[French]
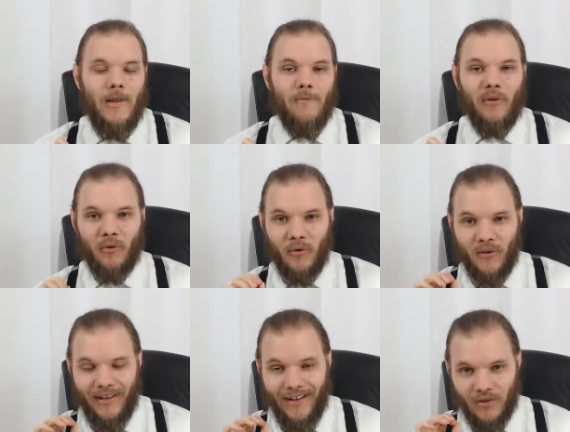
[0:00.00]
Puisque
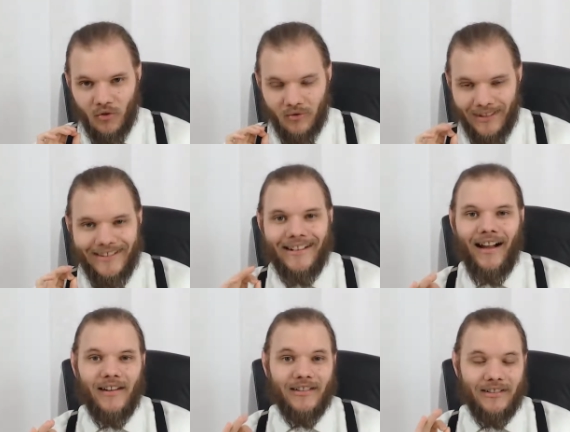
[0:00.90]
là,
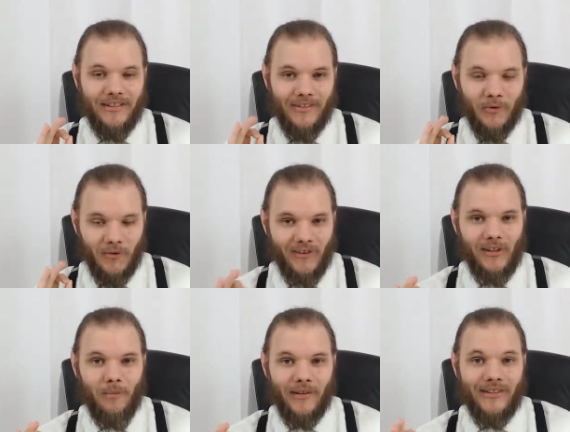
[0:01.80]
l'intégralité de ce qui
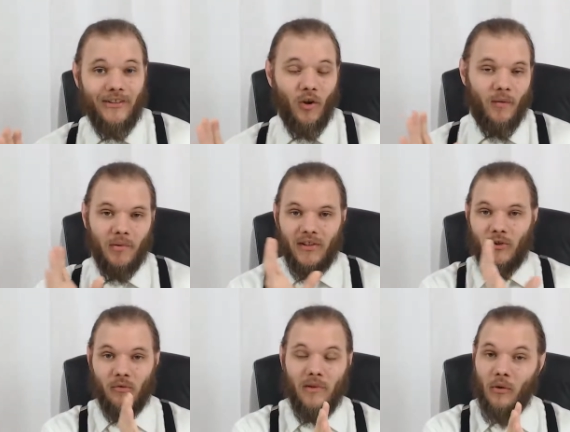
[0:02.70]
s'est passé, ça aurait pu se
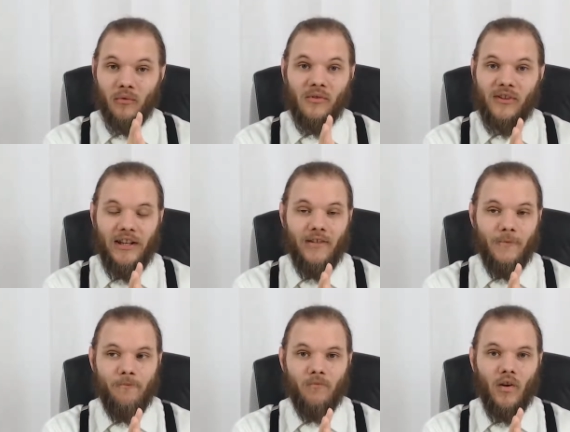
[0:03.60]
résumer en une scène,
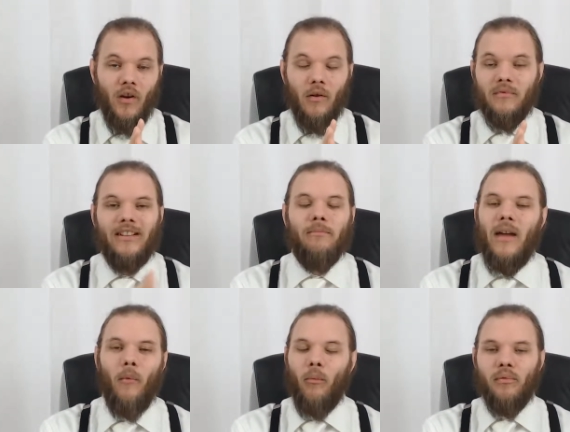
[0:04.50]
peut-être
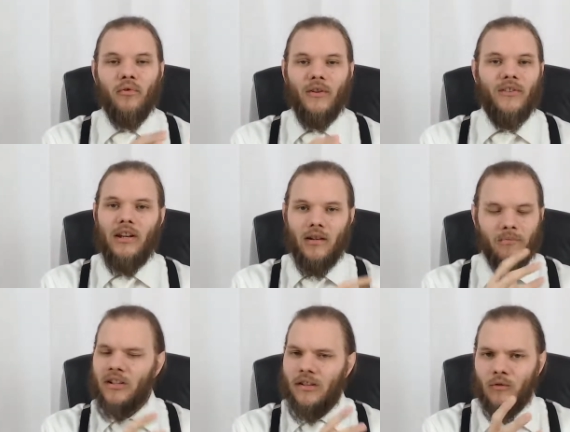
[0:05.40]
même en plusieurs scènes, hein,
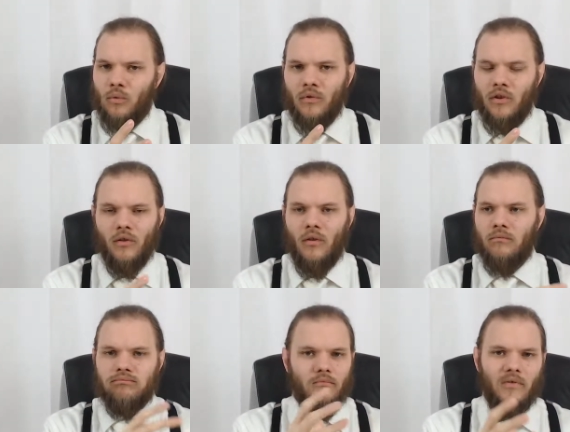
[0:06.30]
peut-être un truc 15
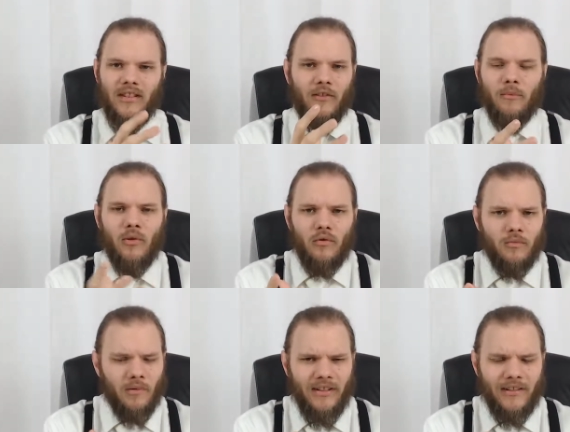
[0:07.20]
euh,
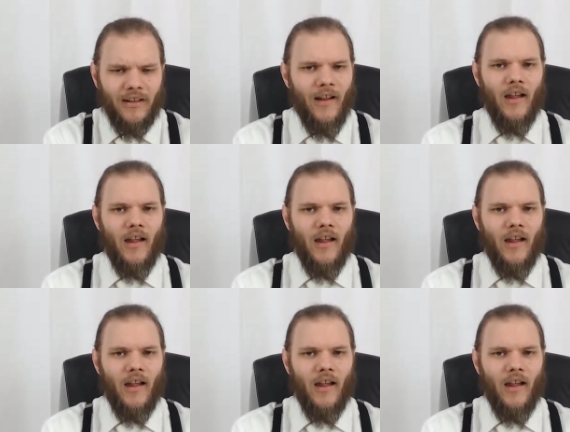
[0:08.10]
minutes, peut-être,